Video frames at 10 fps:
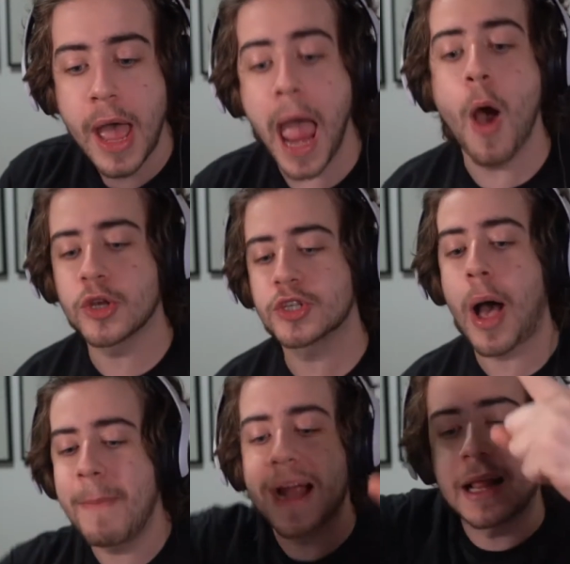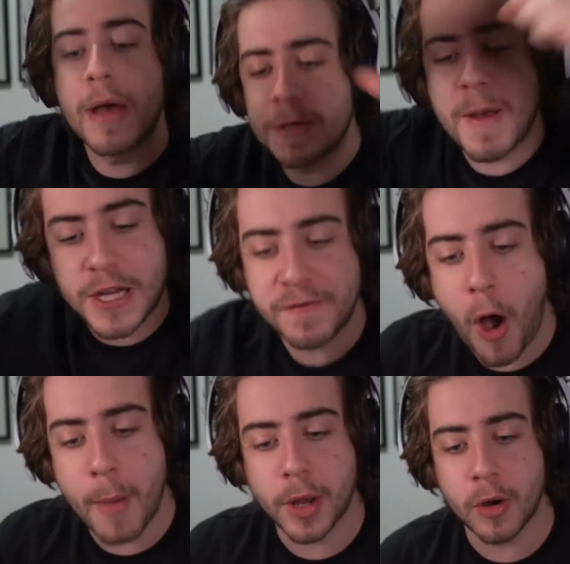Eu sou abertamente peixe
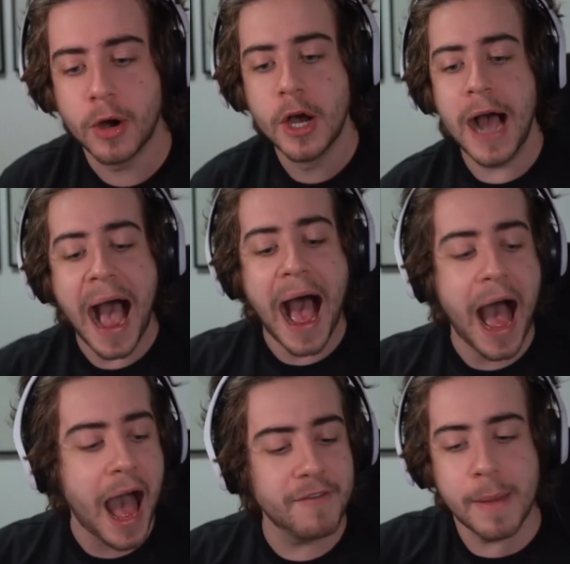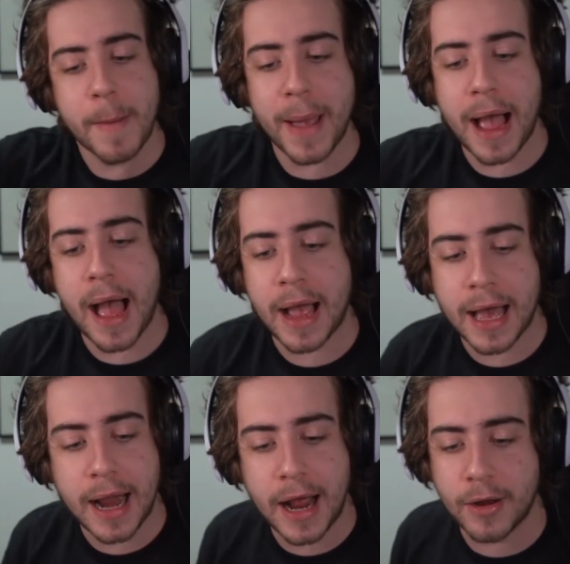fóbico. Ah, vem me pegar,
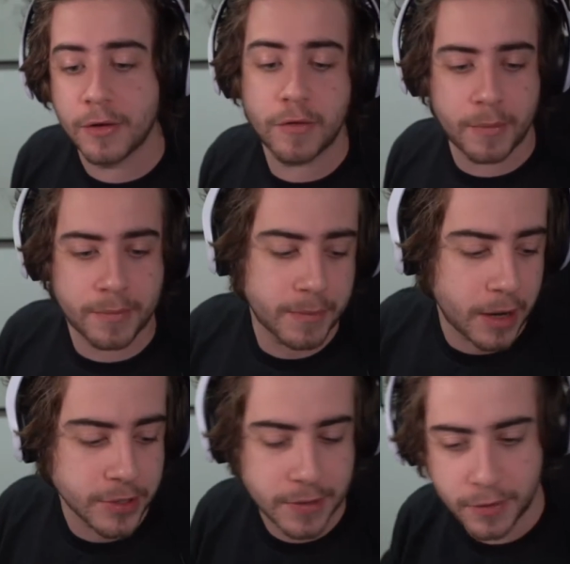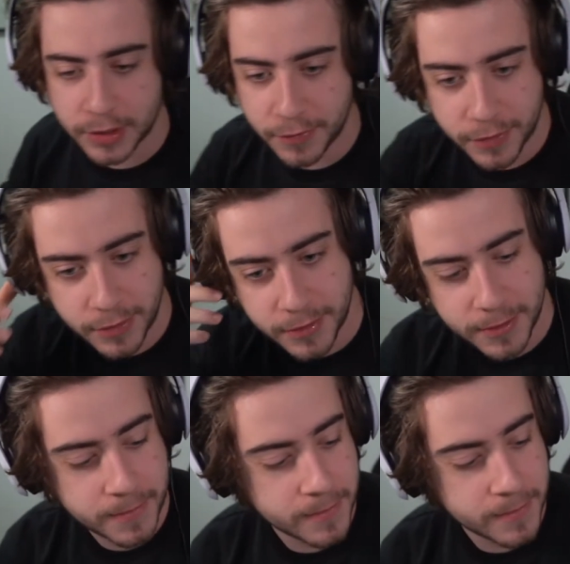caralho. Vou... Léo, já volto, eu vou...